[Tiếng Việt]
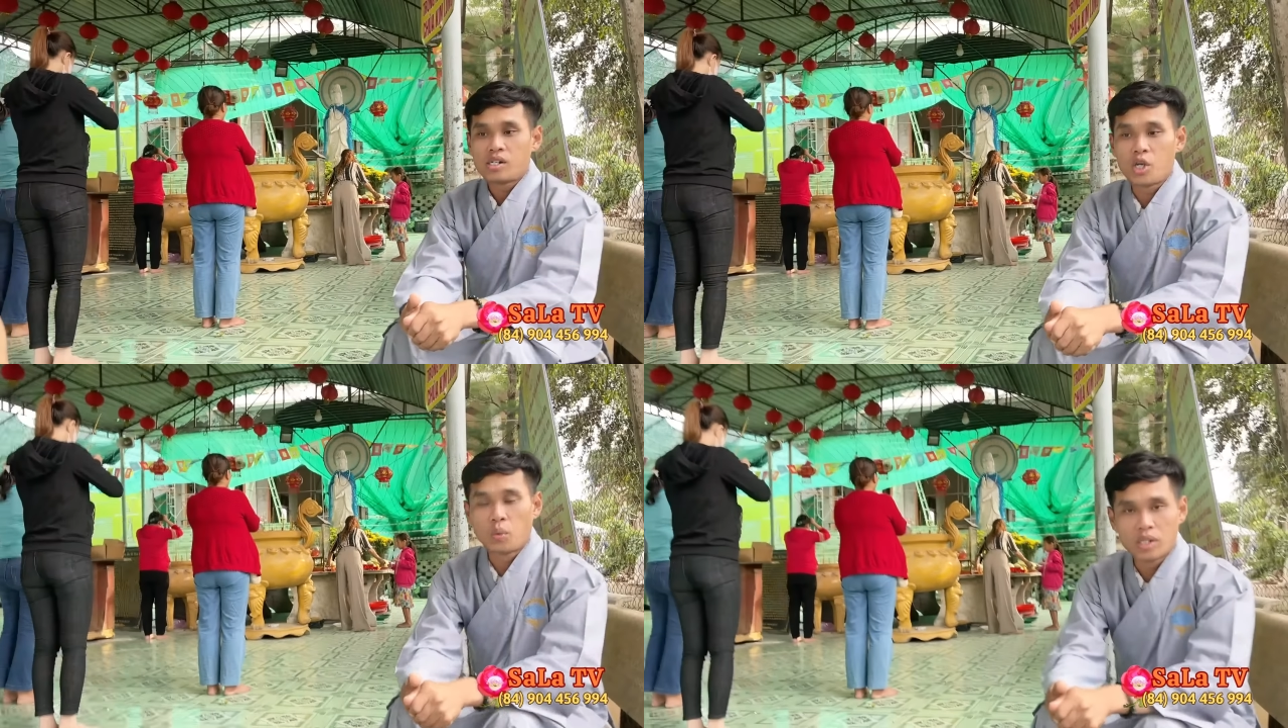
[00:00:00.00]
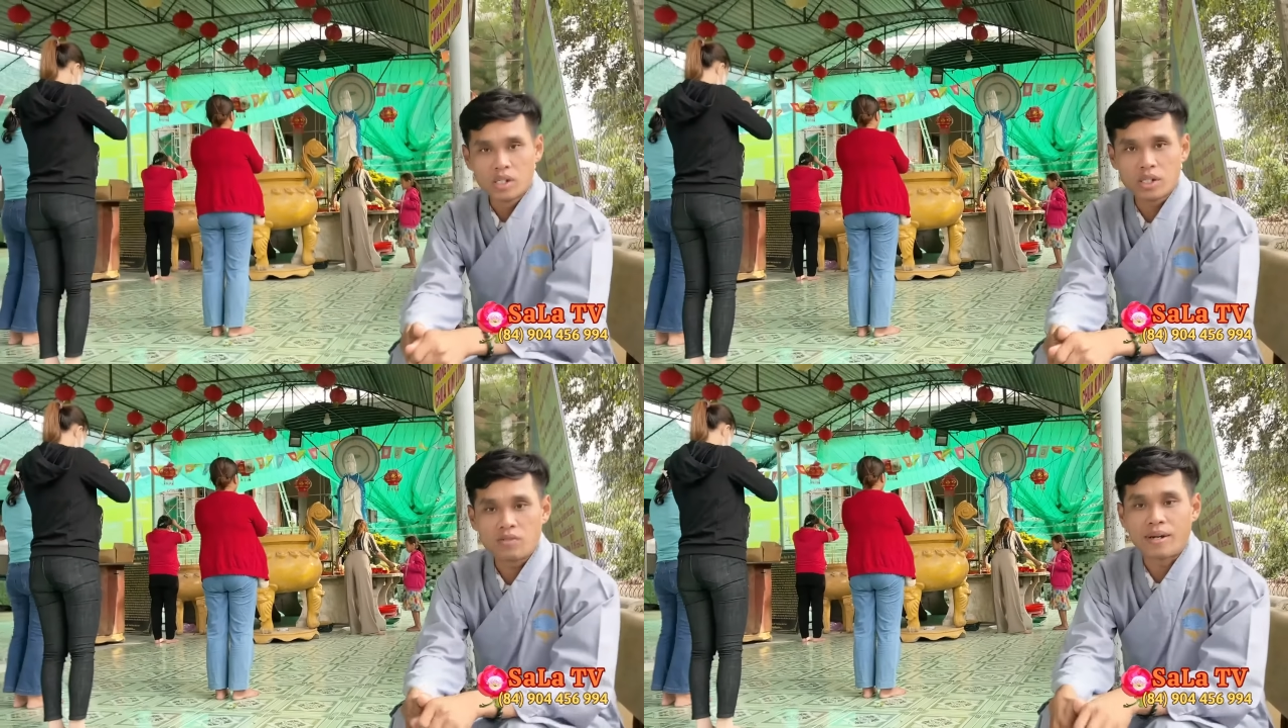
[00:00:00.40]
nhiều
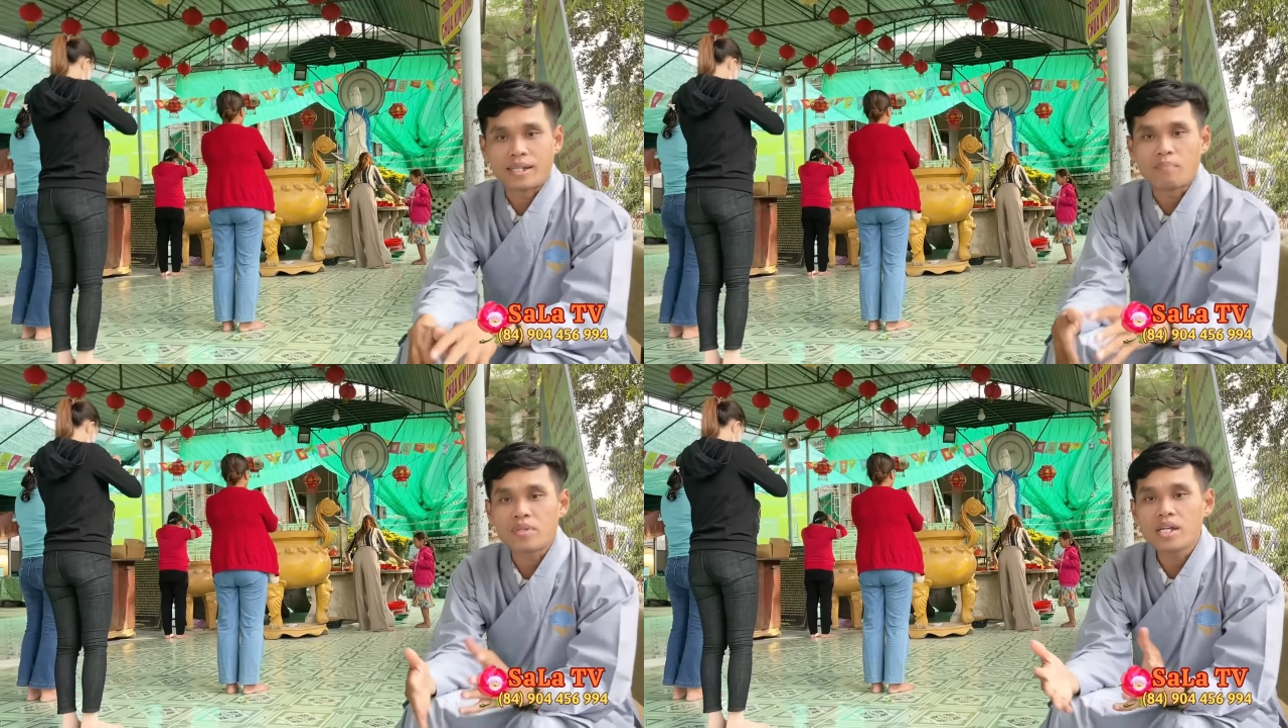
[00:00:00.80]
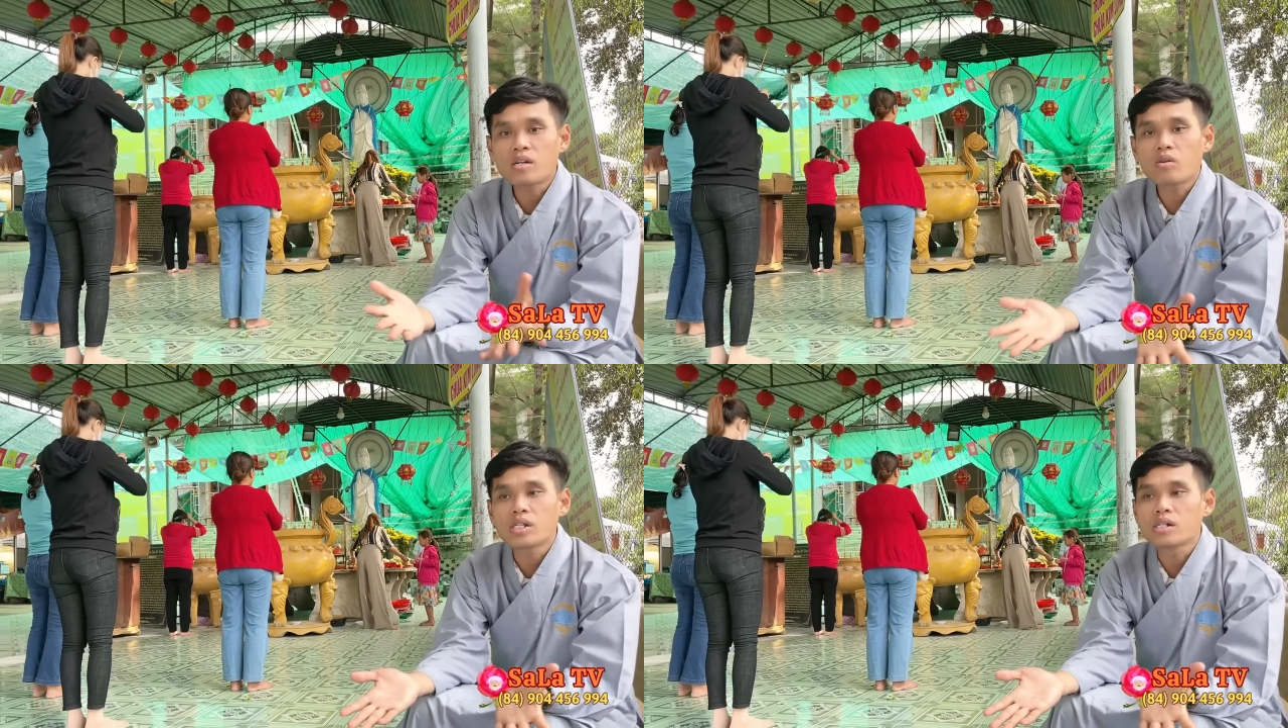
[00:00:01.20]
người, và thậm chí
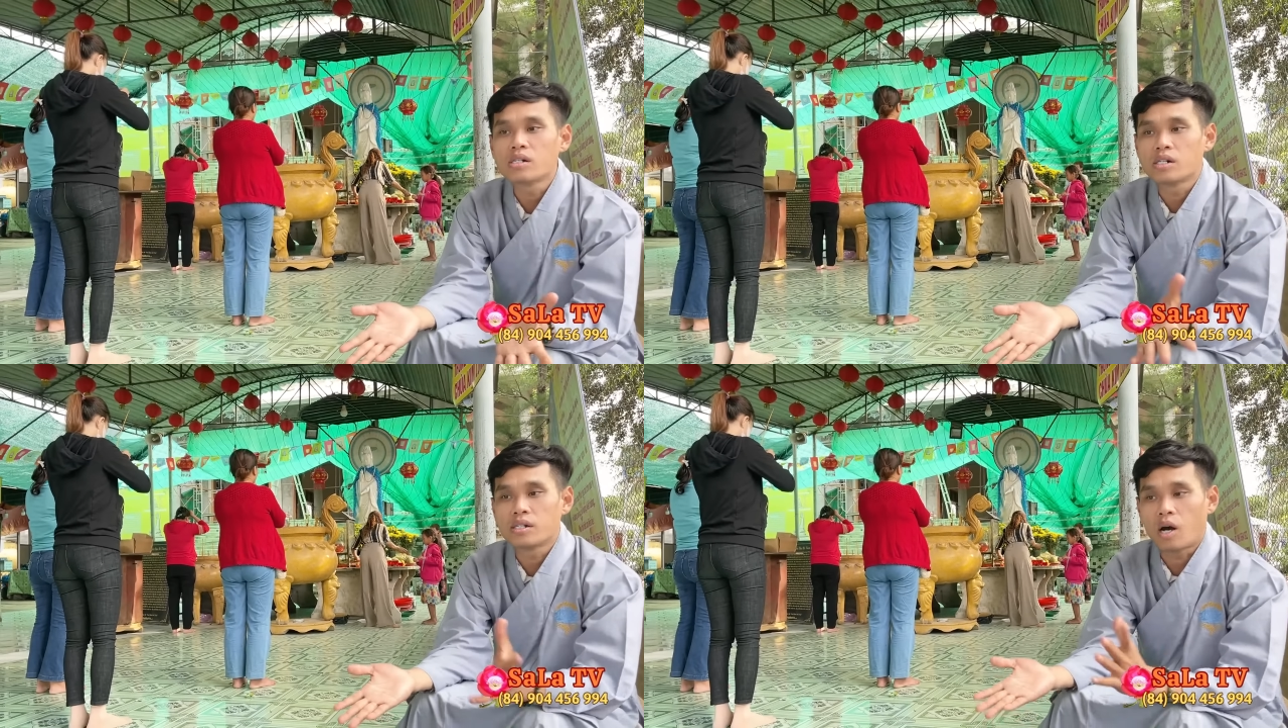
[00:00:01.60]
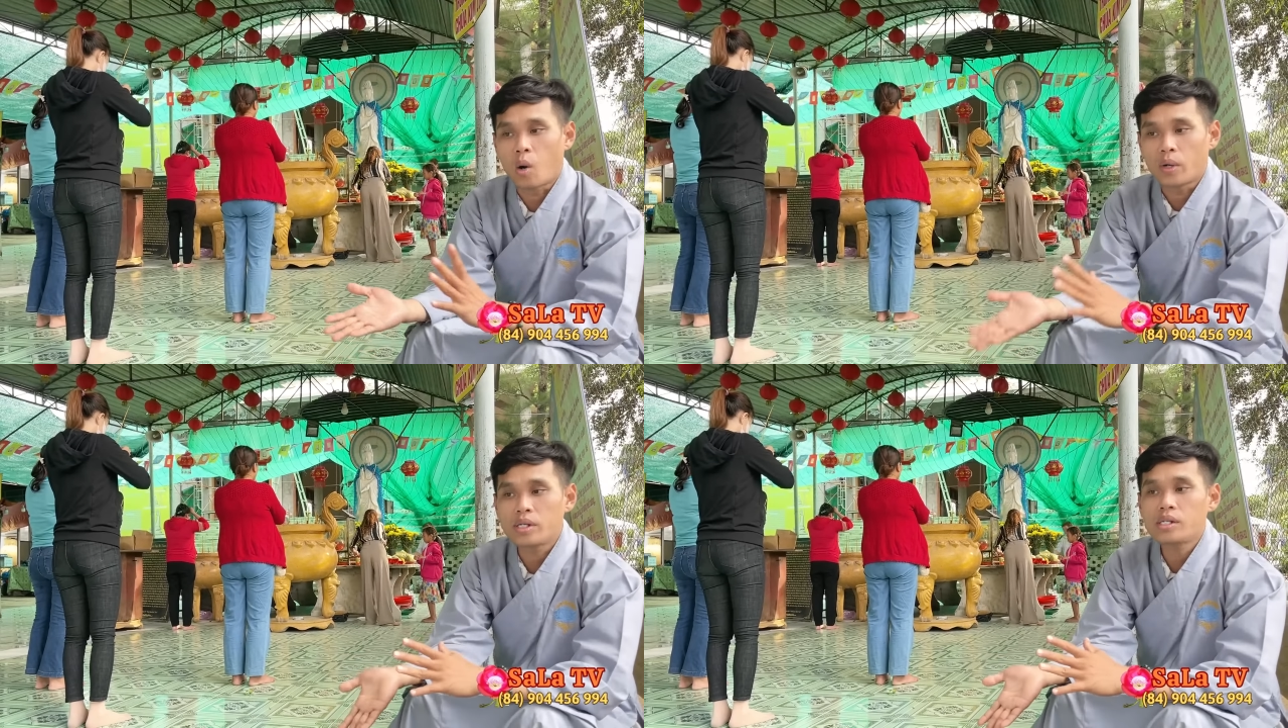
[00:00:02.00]
có những người
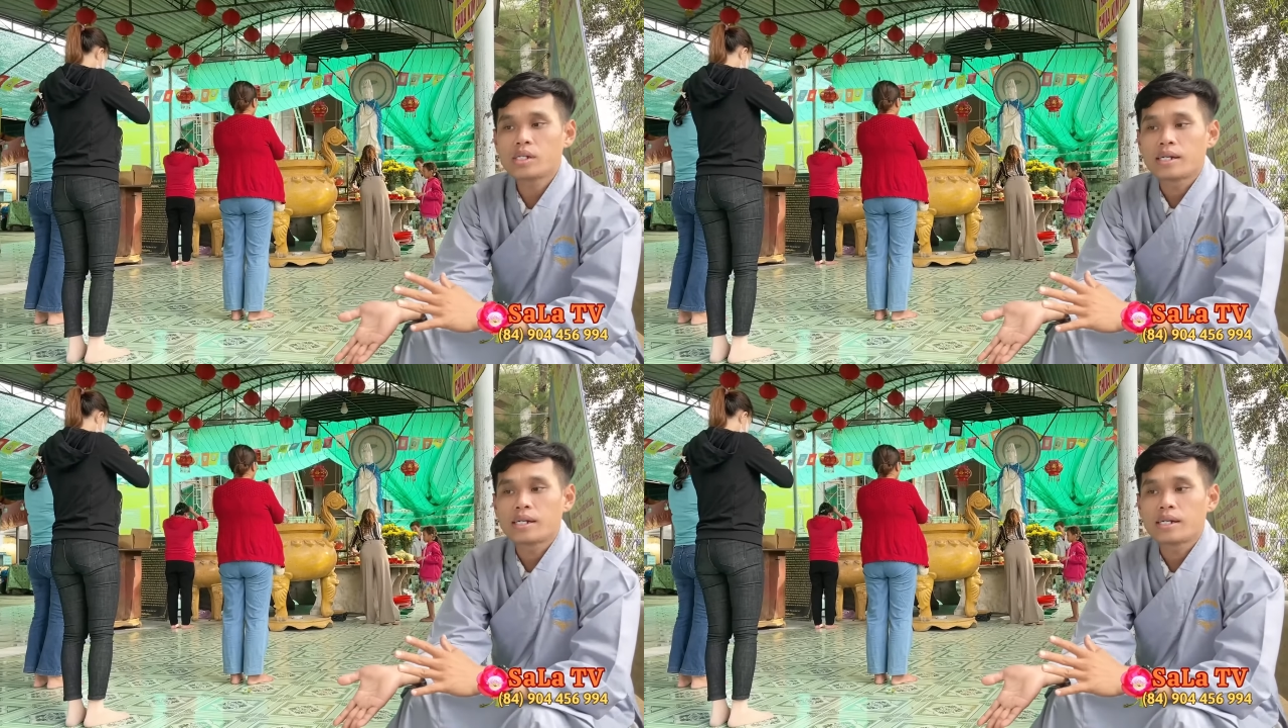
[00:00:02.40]
hỏi